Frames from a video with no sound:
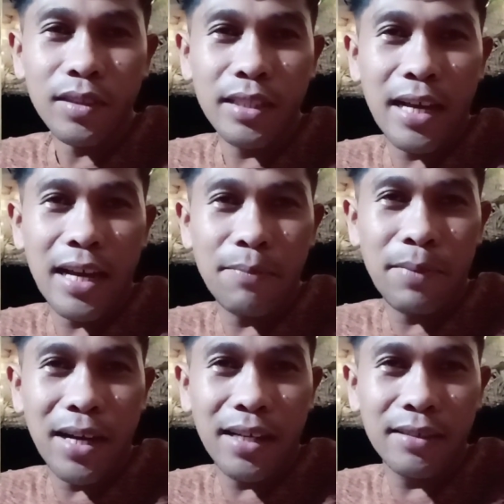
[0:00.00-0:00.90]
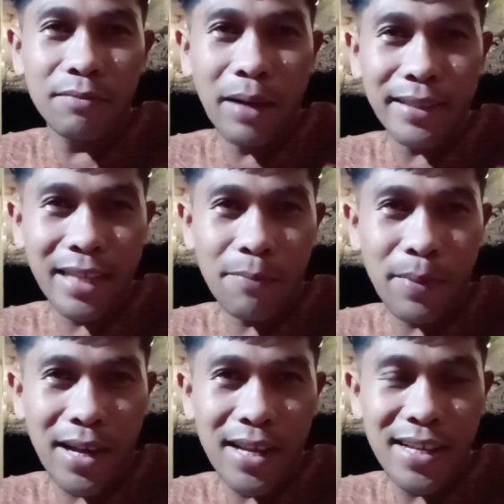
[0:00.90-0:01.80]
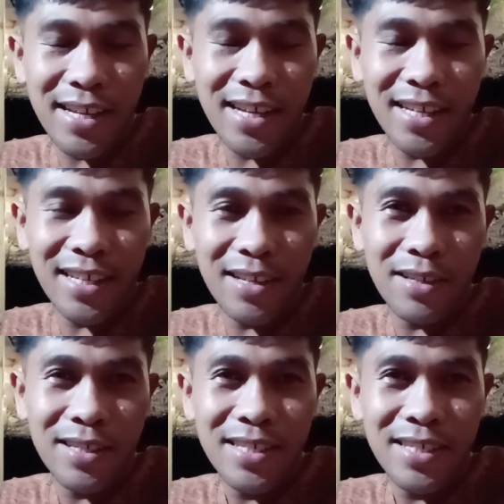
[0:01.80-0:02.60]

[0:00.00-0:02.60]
na habang bata pa ay